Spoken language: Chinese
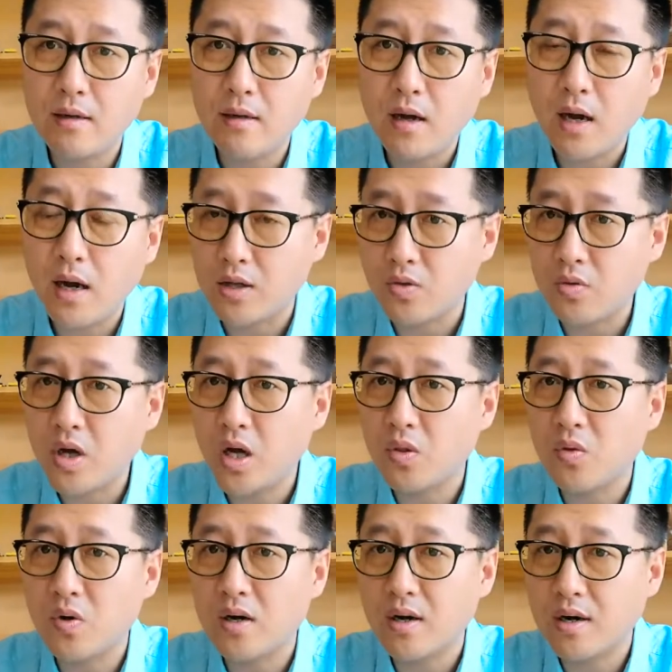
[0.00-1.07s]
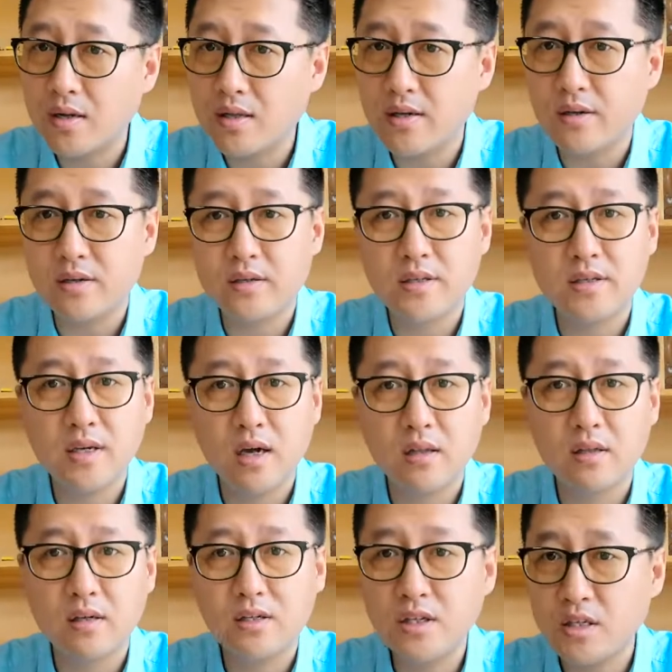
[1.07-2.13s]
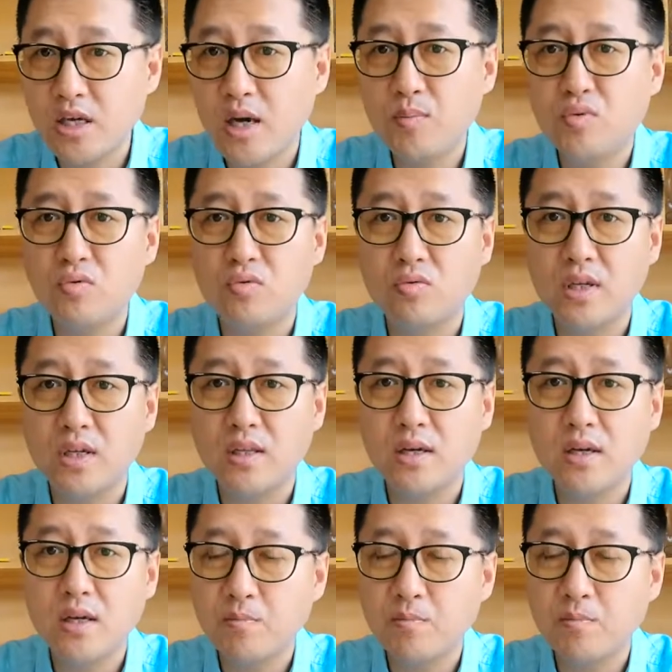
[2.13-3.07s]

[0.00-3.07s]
很多很多人跟你是一样的，甚至还不如你呢。